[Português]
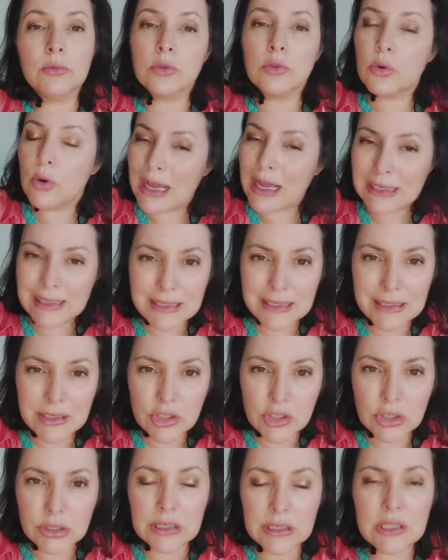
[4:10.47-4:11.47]
um coalista
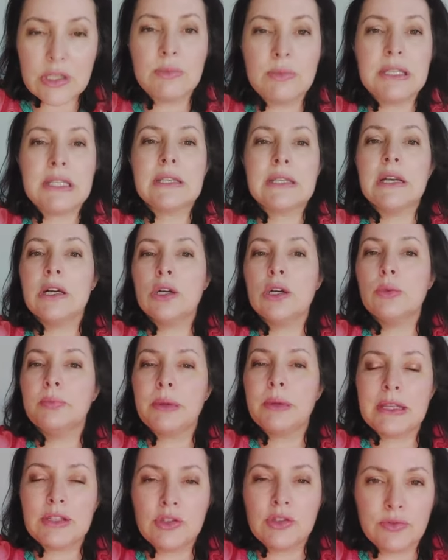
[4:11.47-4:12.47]
de transmissão
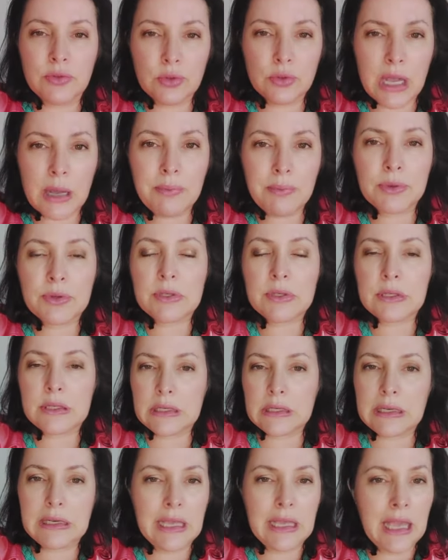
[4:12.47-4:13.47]
para divulgar para os
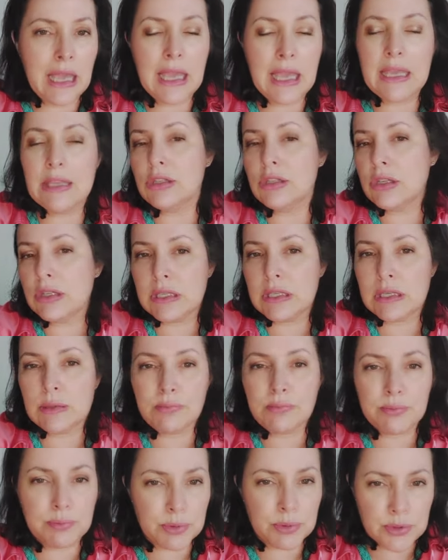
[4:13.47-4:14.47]
clientes e
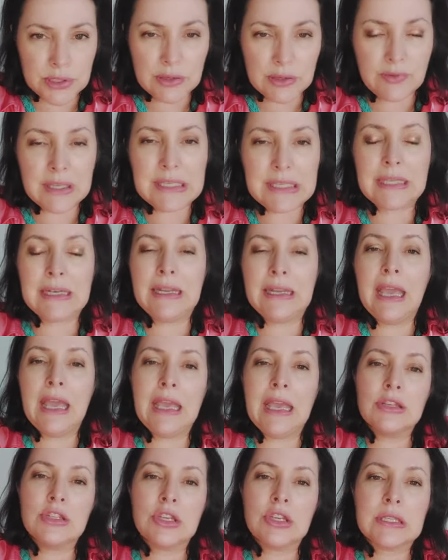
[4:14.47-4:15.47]
possíveis
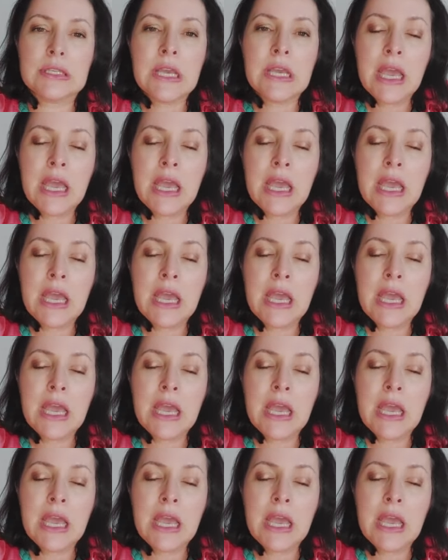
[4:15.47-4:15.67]
clientes